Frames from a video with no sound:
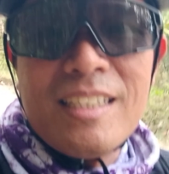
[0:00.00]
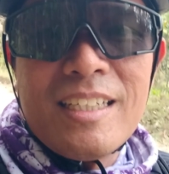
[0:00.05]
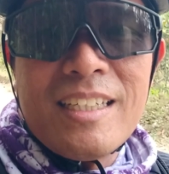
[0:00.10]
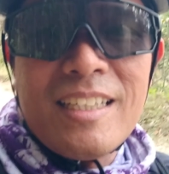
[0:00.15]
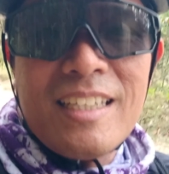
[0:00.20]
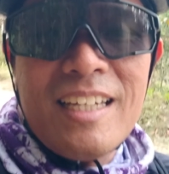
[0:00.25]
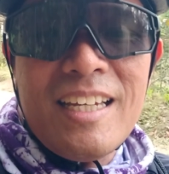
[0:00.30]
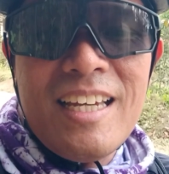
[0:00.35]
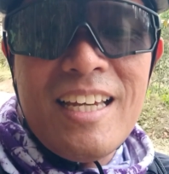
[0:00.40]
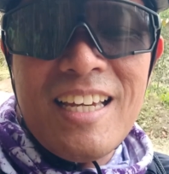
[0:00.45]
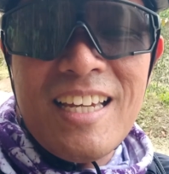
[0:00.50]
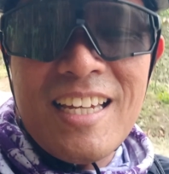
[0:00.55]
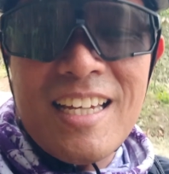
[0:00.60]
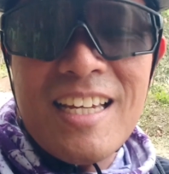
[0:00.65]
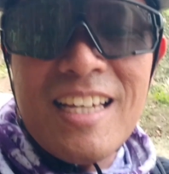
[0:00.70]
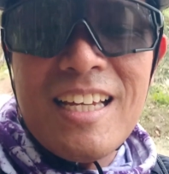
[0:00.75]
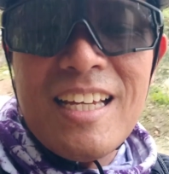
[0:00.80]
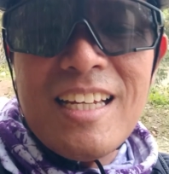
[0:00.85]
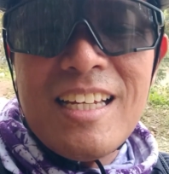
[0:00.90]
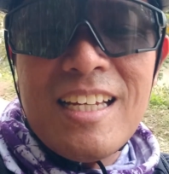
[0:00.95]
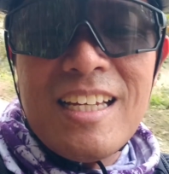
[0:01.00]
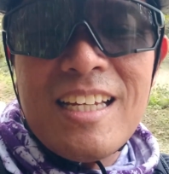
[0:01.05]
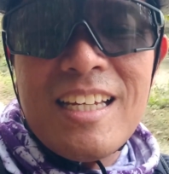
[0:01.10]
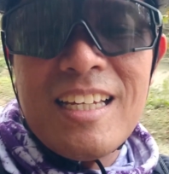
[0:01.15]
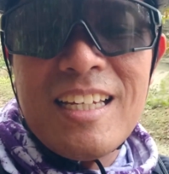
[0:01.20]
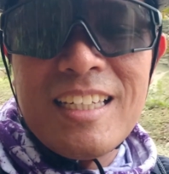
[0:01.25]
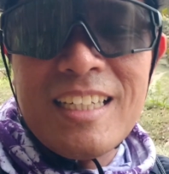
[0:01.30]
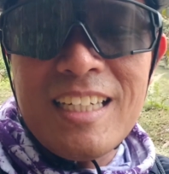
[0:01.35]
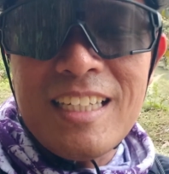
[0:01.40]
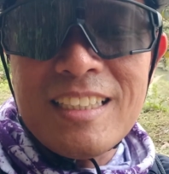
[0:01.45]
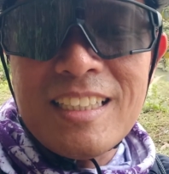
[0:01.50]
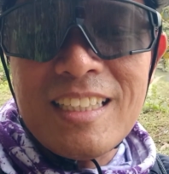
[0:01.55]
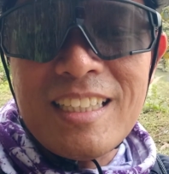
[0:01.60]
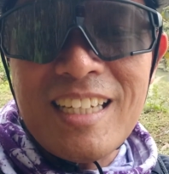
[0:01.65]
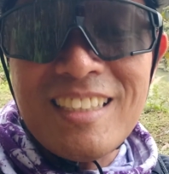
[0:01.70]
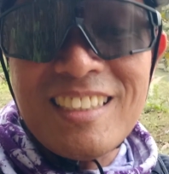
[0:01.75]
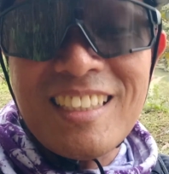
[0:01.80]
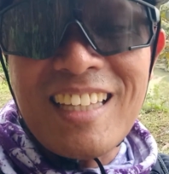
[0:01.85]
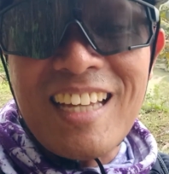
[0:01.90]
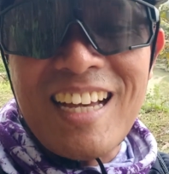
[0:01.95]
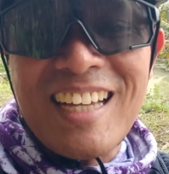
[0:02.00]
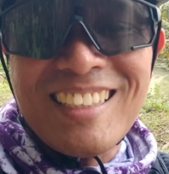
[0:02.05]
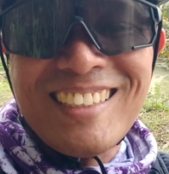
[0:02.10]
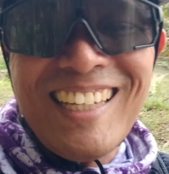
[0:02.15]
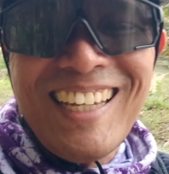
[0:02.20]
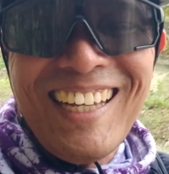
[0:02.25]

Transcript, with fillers: sige kita tayo sa taas